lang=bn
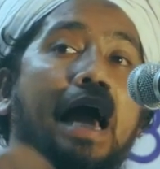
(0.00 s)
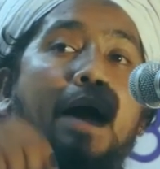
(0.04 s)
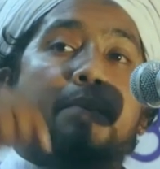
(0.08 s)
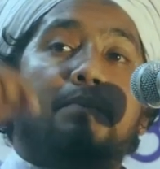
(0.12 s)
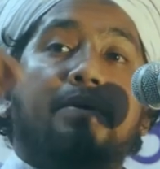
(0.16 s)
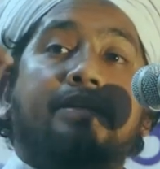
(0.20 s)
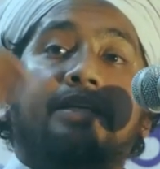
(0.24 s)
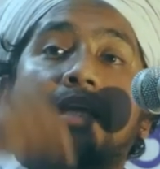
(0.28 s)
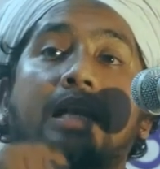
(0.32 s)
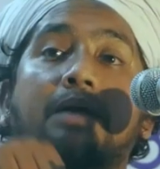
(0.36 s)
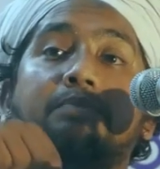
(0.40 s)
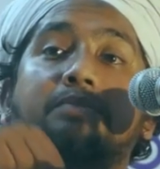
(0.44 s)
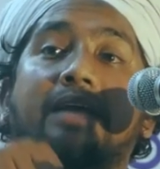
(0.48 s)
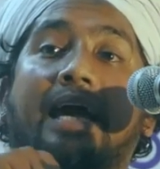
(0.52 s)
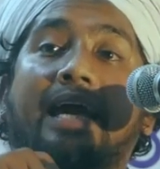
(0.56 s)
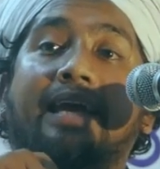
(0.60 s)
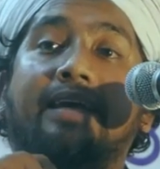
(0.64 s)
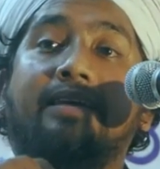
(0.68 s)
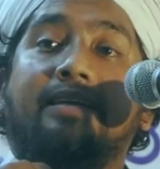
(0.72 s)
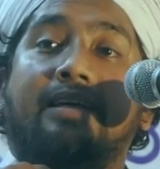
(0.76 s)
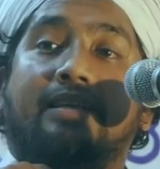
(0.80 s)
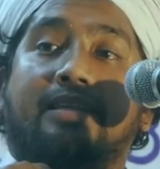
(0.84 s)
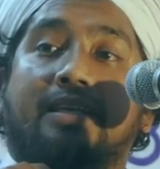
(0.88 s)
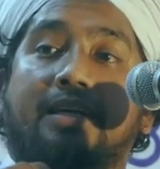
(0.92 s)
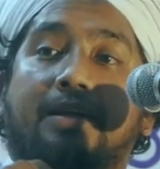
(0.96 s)
আমরা ছিলাম
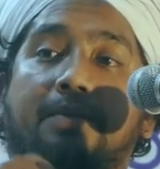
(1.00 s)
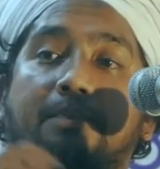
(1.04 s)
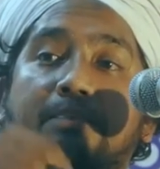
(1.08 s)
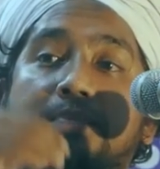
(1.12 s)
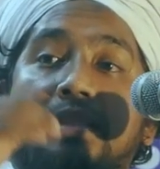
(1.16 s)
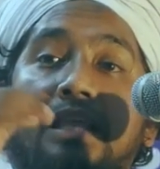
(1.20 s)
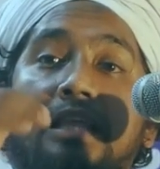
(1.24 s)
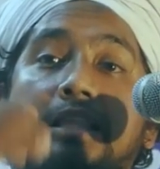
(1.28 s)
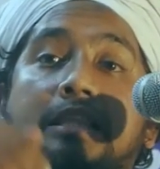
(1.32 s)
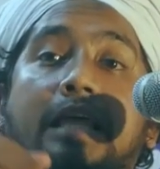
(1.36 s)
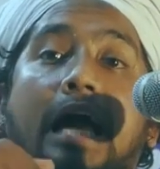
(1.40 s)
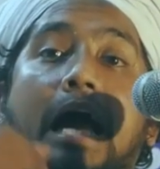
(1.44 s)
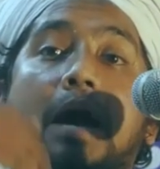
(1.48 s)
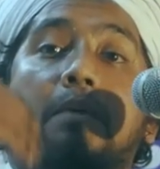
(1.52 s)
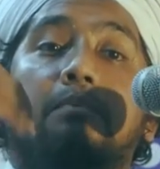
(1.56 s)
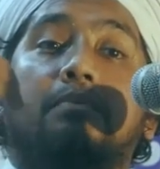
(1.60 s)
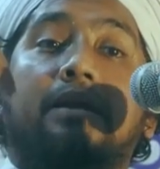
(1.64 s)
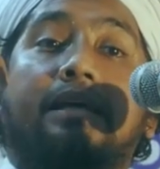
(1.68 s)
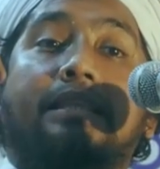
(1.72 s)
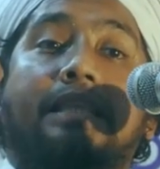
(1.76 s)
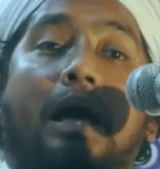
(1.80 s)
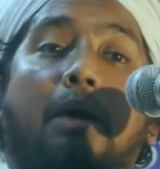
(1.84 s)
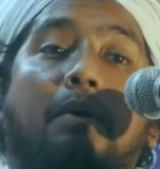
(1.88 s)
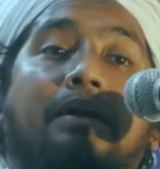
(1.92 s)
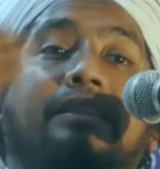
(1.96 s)
দায়ী জাতি তা
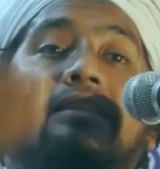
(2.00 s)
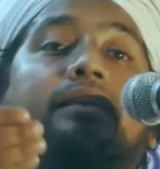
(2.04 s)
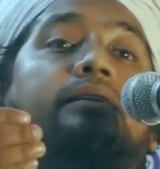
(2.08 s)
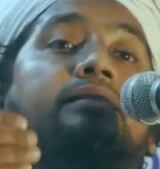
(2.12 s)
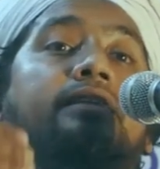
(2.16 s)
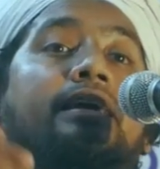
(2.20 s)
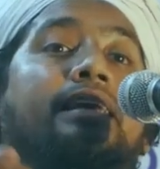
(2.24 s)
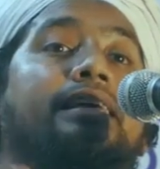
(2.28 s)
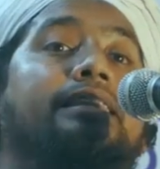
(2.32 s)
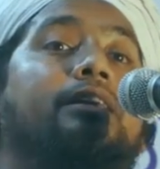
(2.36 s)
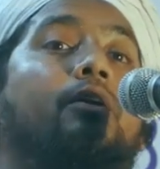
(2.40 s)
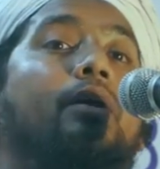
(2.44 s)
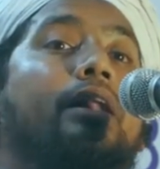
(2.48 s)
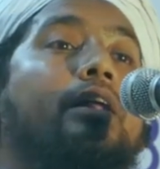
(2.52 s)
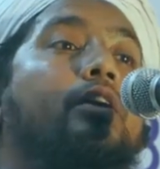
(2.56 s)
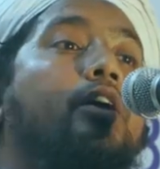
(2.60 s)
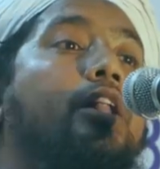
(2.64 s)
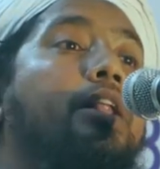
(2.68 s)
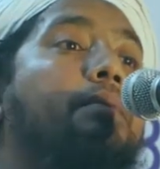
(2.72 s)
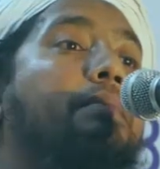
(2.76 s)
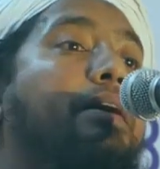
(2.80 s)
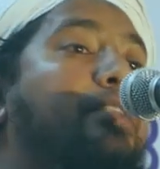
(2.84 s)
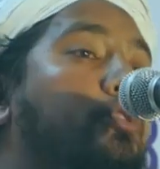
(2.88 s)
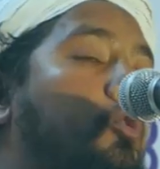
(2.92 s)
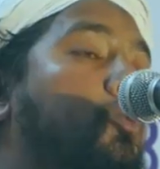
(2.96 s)
আমরা দাওয়াতকে ছেড়ে দেওয়ার
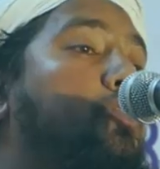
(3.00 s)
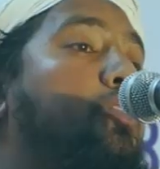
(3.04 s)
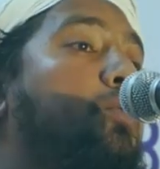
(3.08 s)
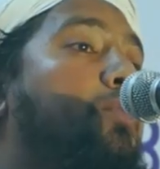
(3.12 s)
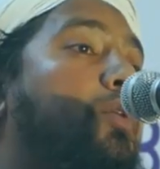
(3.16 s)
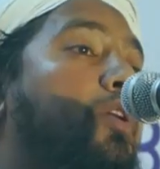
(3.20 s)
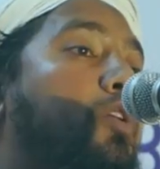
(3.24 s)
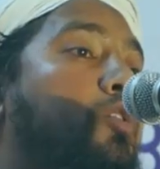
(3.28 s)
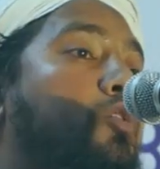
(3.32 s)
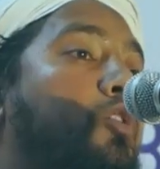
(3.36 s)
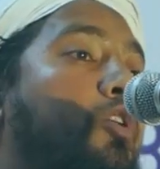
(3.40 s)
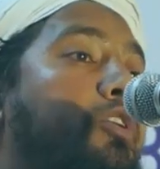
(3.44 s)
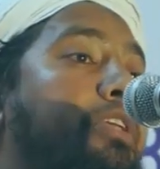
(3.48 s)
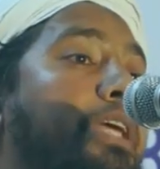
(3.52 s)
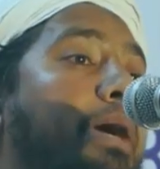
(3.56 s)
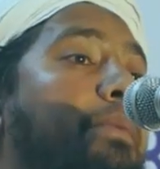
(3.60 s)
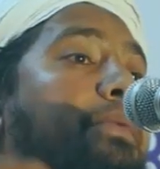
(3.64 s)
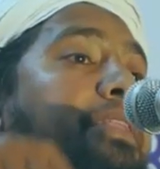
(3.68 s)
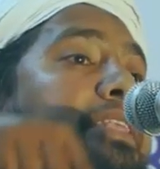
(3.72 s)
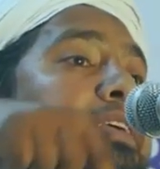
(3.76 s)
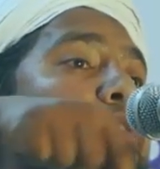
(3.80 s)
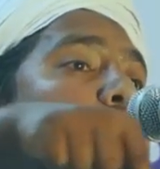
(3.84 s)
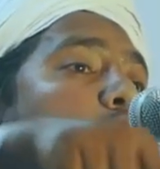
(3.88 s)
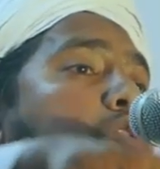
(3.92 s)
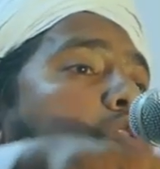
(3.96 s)
কারণে মাদ্রুতে পরিণত হয়েছে আমাদের